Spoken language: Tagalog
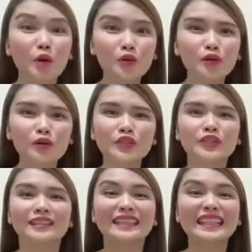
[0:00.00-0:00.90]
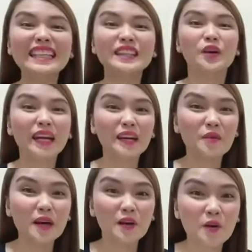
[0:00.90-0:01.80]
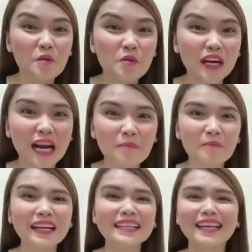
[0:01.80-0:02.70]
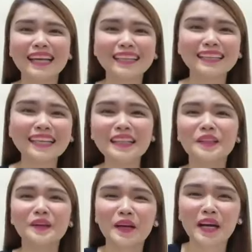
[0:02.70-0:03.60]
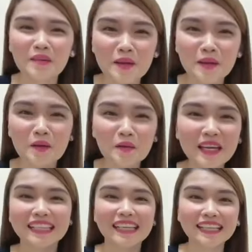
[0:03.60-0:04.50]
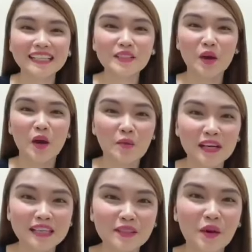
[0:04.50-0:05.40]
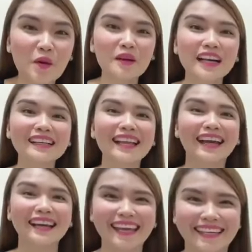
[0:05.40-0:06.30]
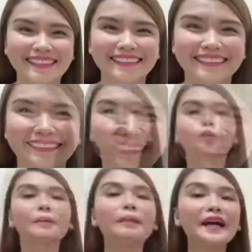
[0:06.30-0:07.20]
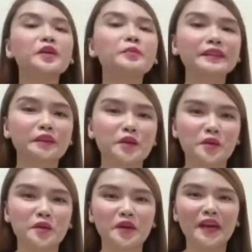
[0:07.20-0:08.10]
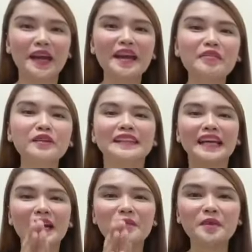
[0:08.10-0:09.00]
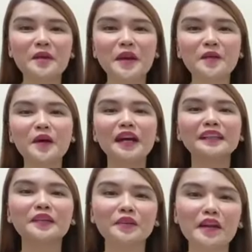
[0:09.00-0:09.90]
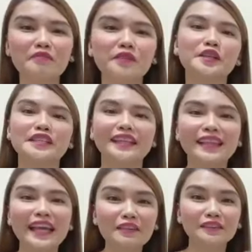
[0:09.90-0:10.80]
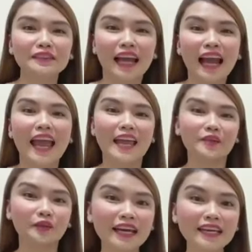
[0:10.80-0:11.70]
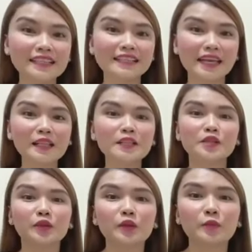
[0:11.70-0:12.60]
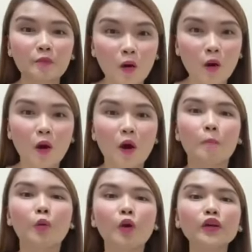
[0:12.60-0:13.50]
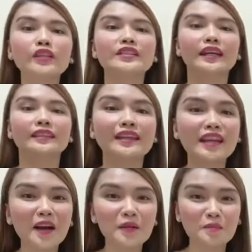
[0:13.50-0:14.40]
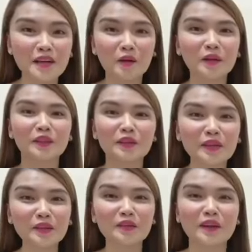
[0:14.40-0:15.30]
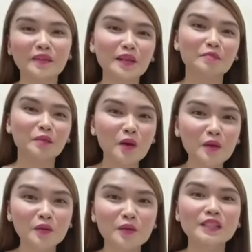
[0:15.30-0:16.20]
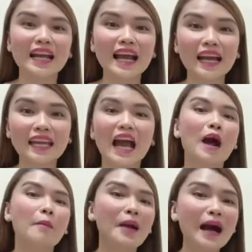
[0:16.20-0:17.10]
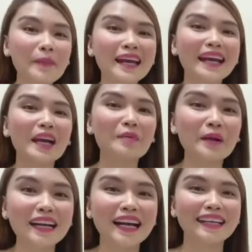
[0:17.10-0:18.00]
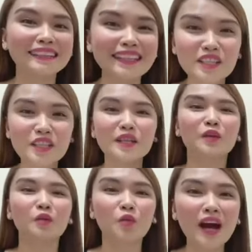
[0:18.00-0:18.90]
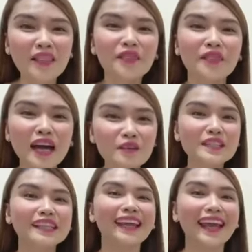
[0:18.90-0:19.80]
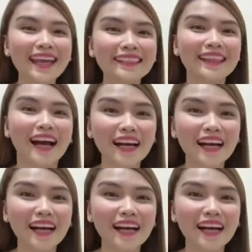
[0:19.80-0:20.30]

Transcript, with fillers: bonus. Dito ka na wag kumurap kasi dito kami kumita ng sobra-sobrang laki. So, paano ba to? Every time na meron kang ni-refer sa left and right sales group mo, bukod sa DRB or direct referral bonus ay babayaran ka pa ng additional 1,800